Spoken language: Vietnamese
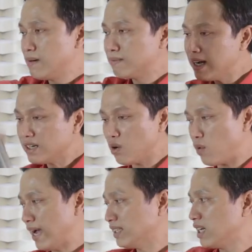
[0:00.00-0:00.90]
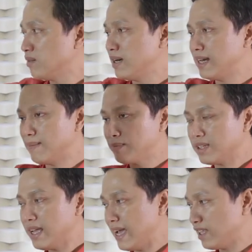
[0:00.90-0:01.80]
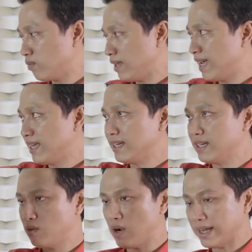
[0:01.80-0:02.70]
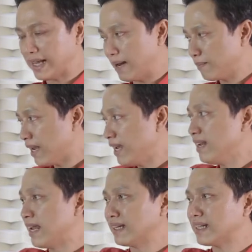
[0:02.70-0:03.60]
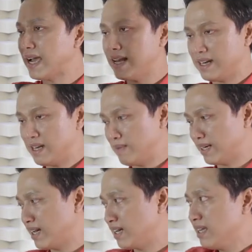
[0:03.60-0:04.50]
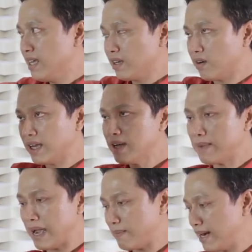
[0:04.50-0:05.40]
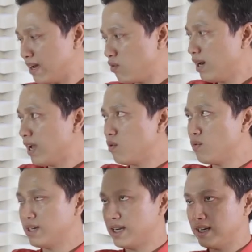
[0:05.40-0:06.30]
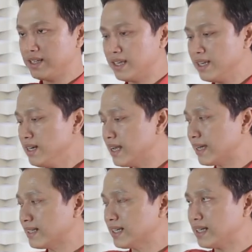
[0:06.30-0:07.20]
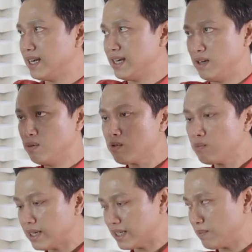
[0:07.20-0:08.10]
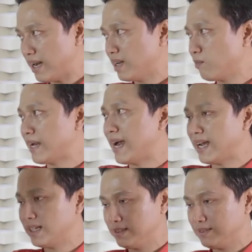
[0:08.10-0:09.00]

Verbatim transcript: Lắc độ khoảng từ mười lăm cho tới hai mươi giây. Hoặc cảm thấy lạnh tay là mình ngưng. Còn các bạn mà lắc quá lâu thì nó sẽ dính lại cái sách cơ, thì lúc chúng ta sẽ mở không ra.